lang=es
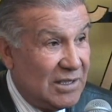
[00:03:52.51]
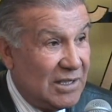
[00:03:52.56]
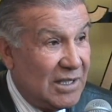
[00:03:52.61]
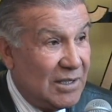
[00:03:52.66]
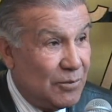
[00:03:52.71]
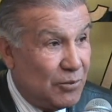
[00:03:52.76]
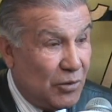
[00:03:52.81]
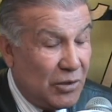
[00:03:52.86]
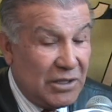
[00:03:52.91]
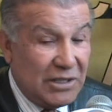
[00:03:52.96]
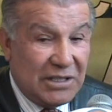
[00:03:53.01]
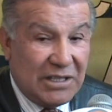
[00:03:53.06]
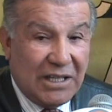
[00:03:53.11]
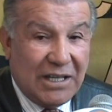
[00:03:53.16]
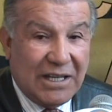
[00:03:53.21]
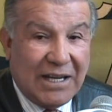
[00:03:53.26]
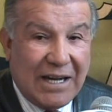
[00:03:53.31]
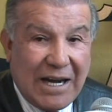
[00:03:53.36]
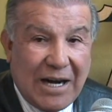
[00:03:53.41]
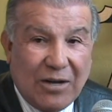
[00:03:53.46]
El
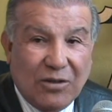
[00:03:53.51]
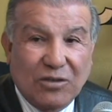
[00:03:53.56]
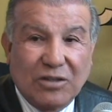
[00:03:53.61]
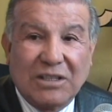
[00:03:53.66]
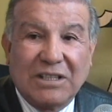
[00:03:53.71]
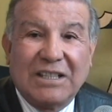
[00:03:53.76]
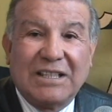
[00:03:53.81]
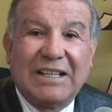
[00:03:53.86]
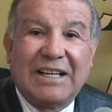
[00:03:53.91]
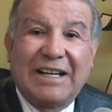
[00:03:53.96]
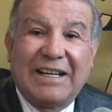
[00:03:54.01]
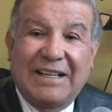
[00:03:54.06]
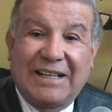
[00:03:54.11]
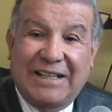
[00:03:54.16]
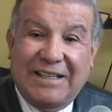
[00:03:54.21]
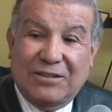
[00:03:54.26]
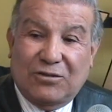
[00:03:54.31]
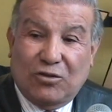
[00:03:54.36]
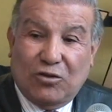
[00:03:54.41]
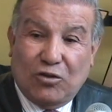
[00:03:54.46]
Puente Grau
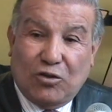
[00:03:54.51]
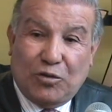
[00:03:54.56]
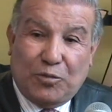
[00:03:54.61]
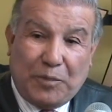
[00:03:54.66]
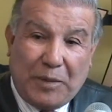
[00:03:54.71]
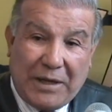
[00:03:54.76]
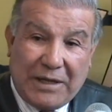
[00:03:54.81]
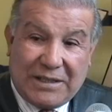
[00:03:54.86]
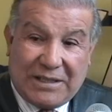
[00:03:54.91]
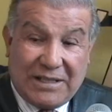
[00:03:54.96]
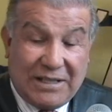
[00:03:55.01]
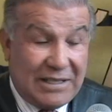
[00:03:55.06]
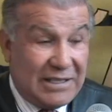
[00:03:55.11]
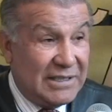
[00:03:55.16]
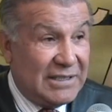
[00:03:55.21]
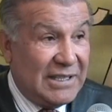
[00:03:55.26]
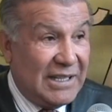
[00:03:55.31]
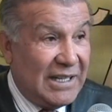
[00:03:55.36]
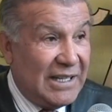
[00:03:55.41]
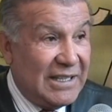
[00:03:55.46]
en esos dos parques que
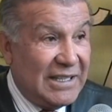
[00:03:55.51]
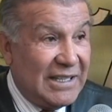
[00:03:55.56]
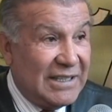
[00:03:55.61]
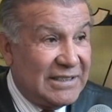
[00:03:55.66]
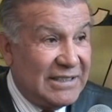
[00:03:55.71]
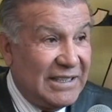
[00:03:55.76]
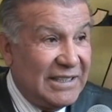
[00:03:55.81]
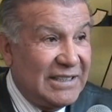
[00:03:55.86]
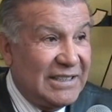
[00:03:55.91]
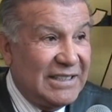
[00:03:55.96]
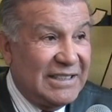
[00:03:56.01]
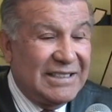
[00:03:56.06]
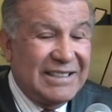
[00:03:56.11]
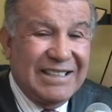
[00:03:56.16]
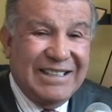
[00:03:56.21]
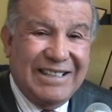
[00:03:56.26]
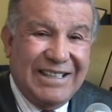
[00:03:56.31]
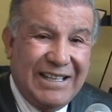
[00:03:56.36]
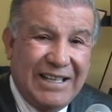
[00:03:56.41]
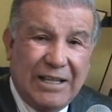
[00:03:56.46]
están adyacentes
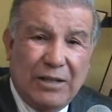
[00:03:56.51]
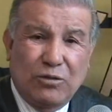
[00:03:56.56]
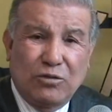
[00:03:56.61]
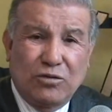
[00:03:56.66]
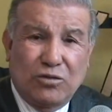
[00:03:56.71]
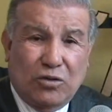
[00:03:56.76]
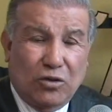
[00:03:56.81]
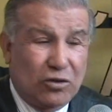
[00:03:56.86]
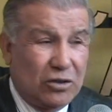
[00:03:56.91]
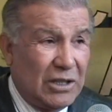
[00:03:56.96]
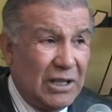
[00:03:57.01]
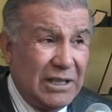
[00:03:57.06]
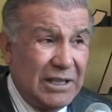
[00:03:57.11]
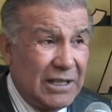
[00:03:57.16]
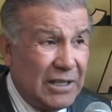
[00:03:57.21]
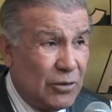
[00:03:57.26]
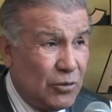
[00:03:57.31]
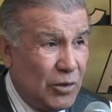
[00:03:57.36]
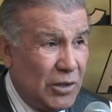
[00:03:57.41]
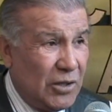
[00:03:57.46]
era un total
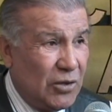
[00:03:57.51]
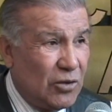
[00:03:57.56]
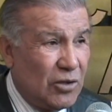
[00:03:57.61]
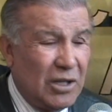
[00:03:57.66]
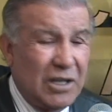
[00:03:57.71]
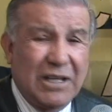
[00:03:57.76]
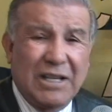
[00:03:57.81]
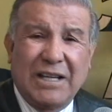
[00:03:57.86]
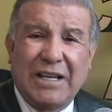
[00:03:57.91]
descuido,